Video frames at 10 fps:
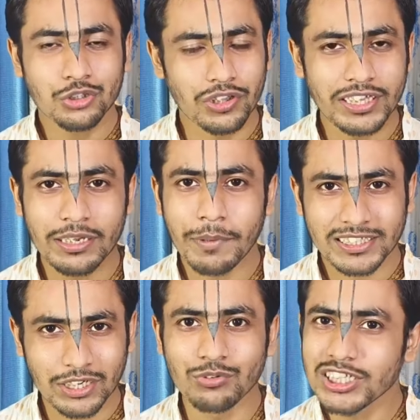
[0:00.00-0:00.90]
সন্ধে
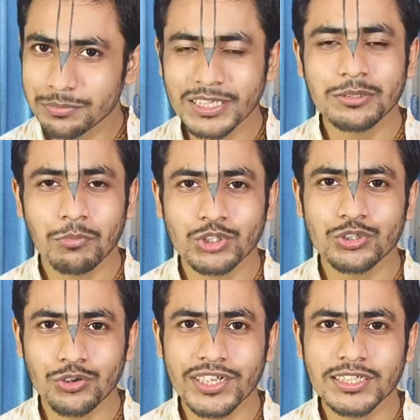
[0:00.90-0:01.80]
পাঁচটা উনিশ মিনিট
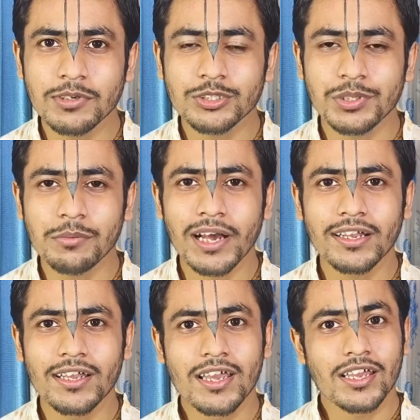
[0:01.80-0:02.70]
পর্যন্ত রয়েছে বৃহস্পতিবার